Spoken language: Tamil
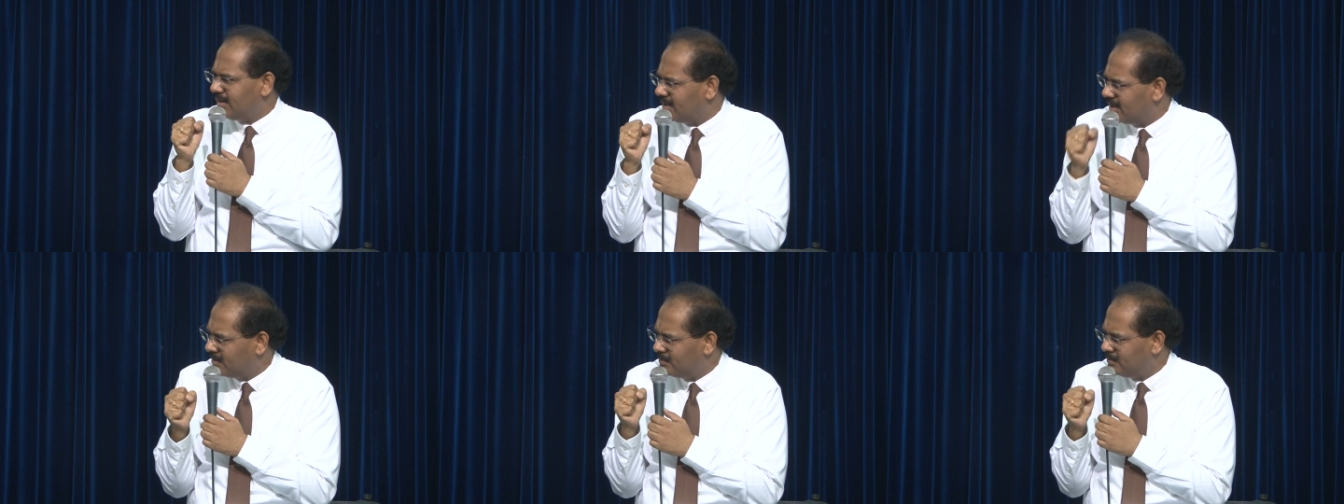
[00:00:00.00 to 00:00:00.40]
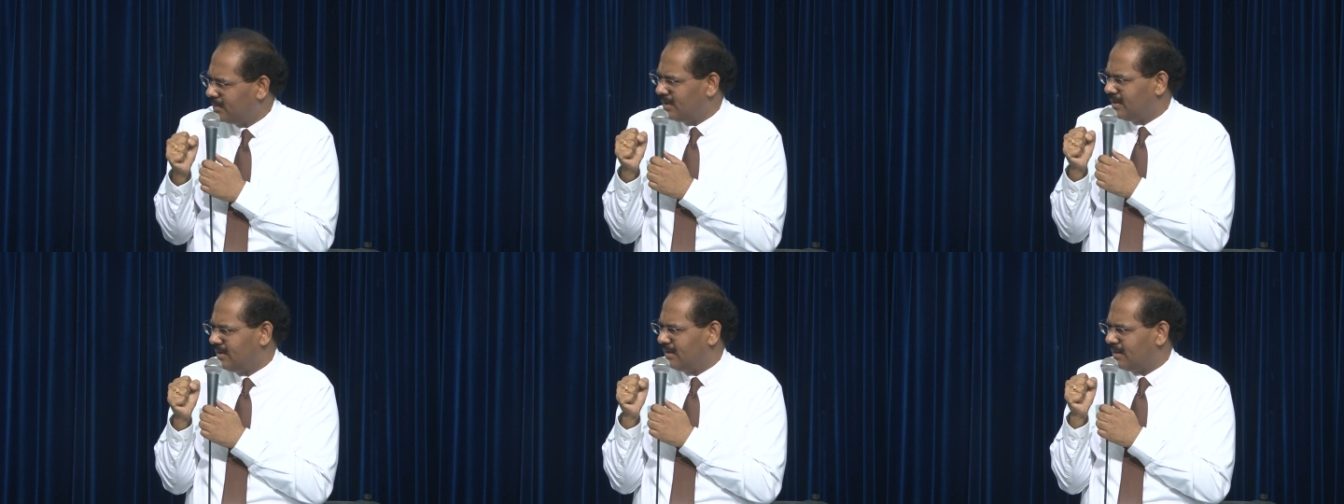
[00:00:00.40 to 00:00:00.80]
நம்ம
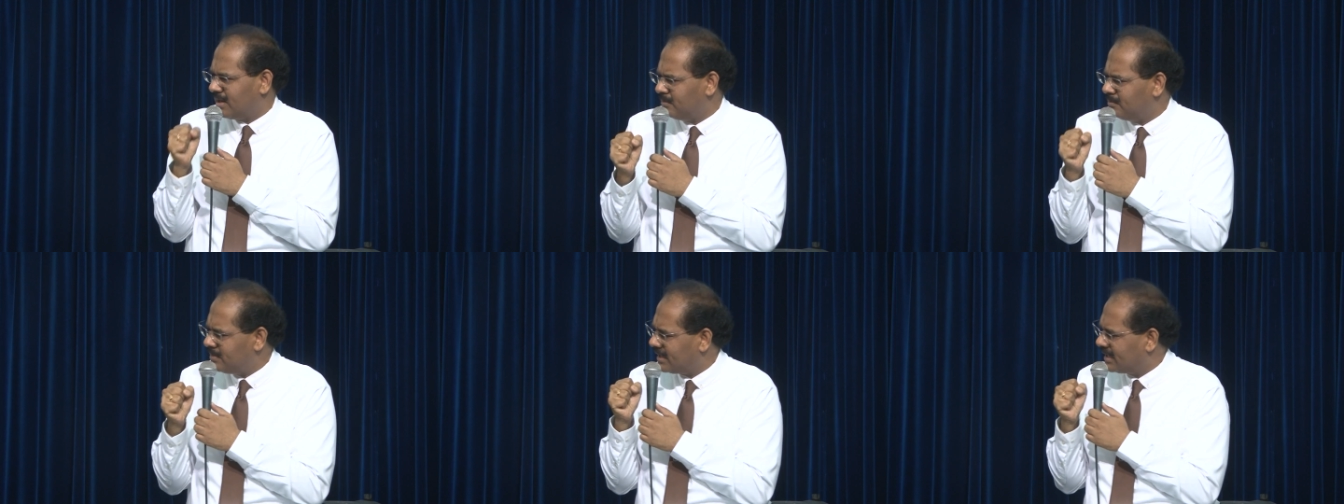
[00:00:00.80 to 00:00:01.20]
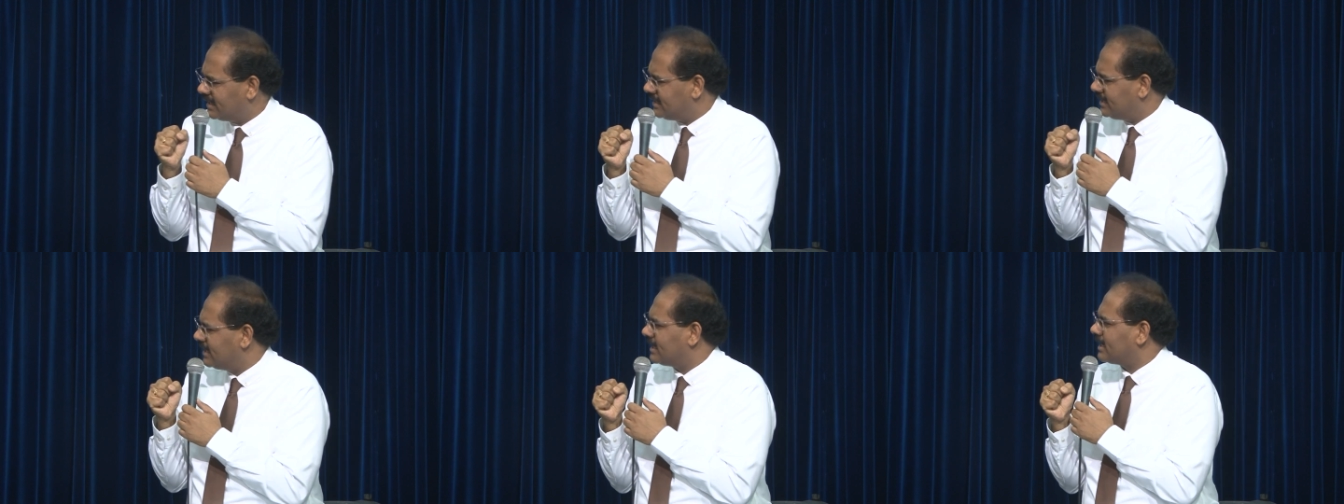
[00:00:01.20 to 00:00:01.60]
ரொம்ப
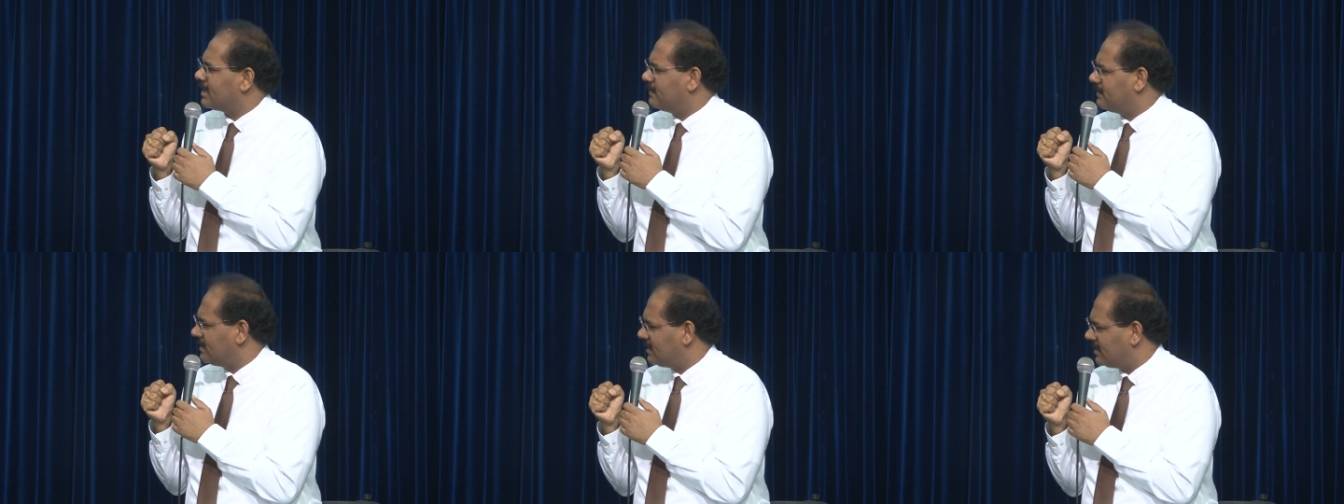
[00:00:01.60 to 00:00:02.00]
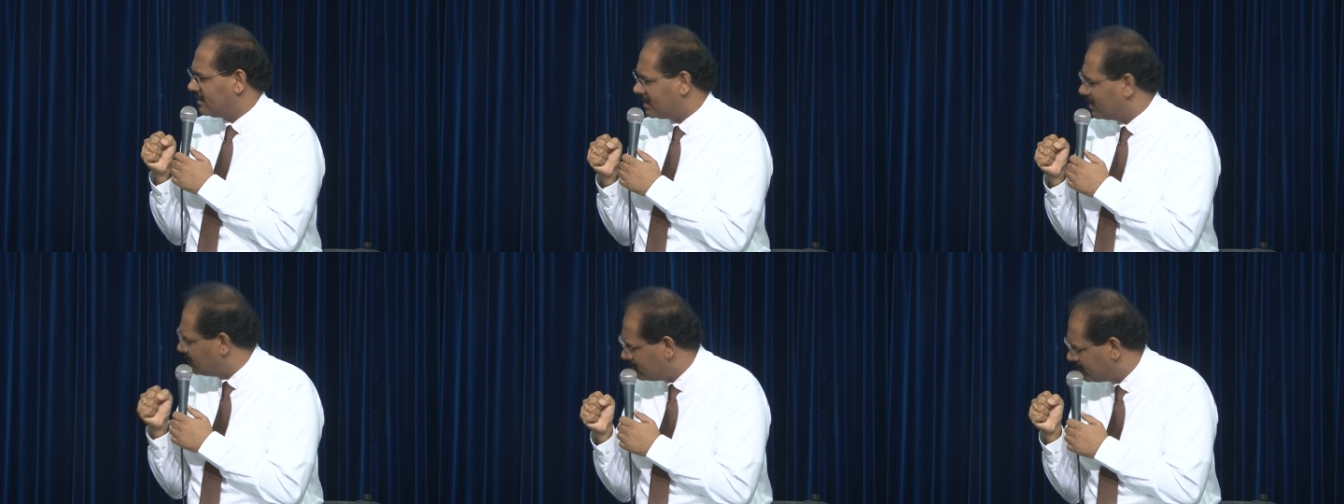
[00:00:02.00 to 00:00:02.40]
கெட்டியாக இருக்க வேண்டாம்
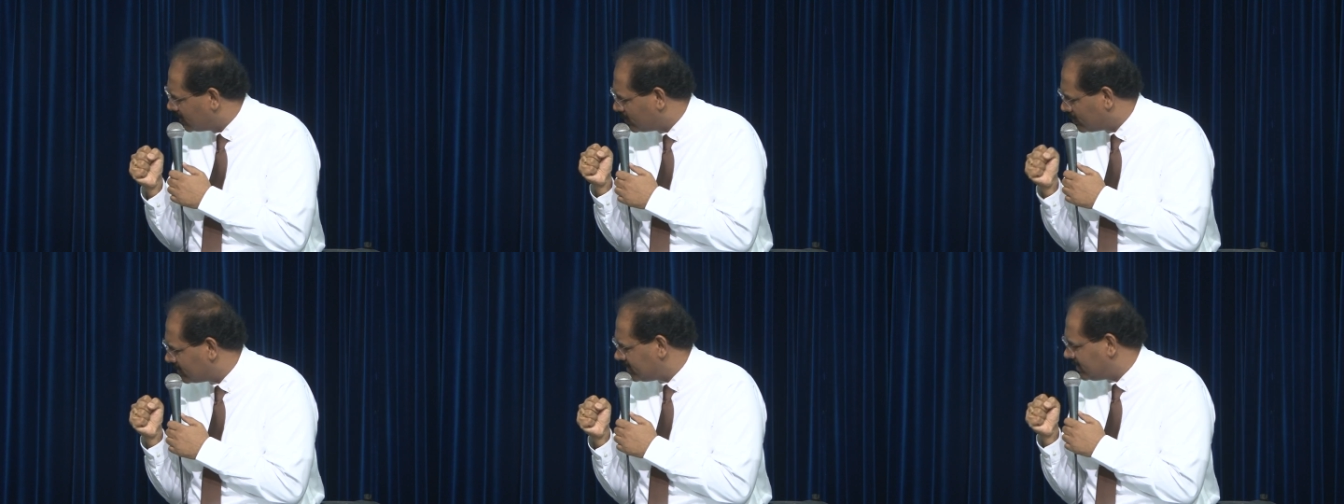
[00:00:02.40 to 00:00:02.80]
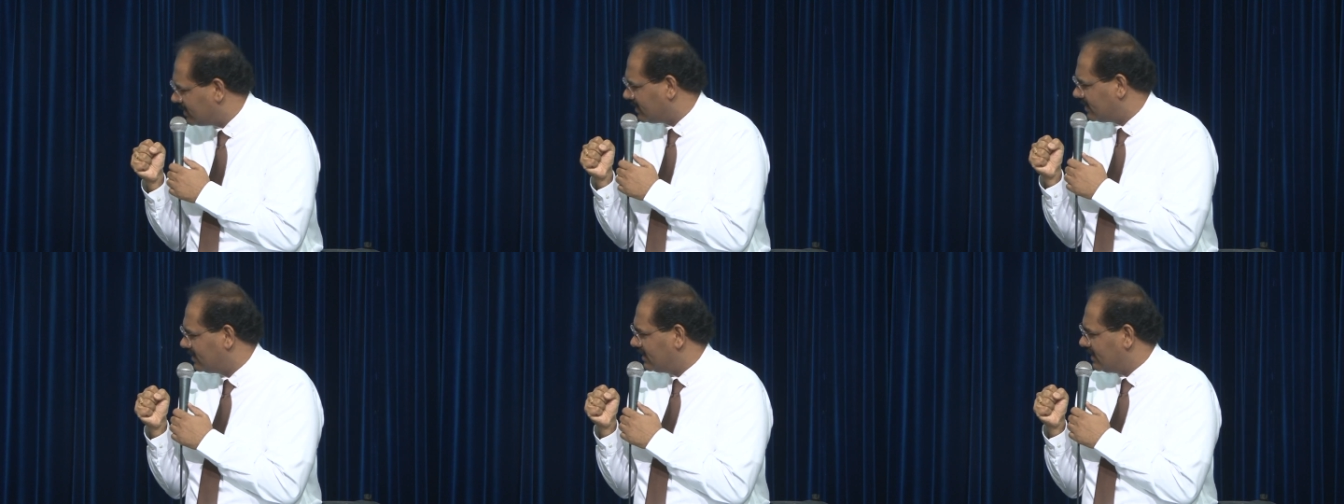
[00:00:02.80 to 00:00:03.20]
ரொம்ப
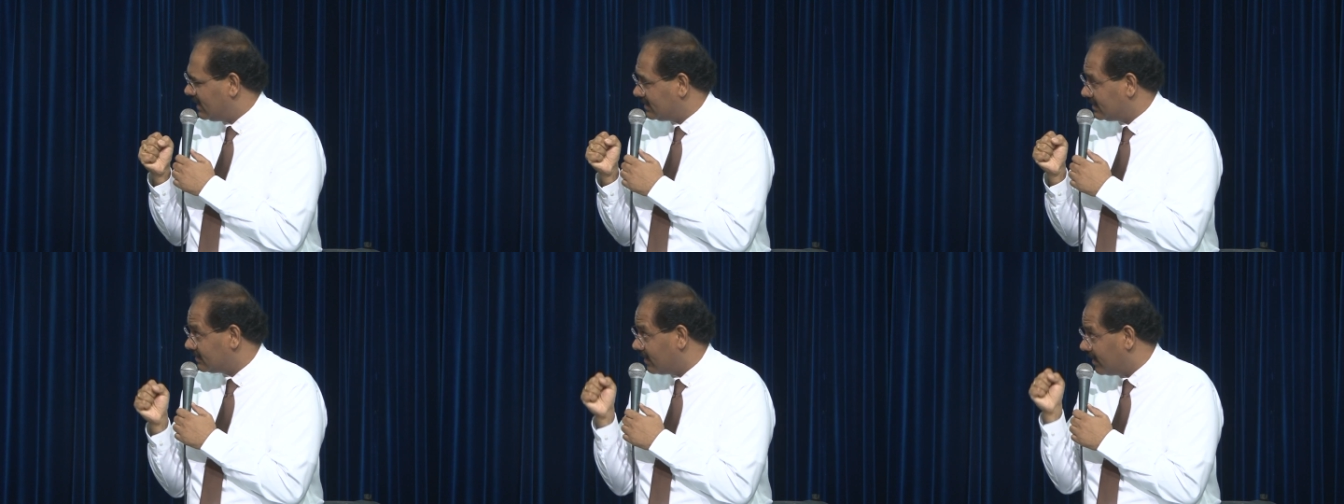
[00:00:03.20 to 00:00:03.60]
உறுதியாக அதாவது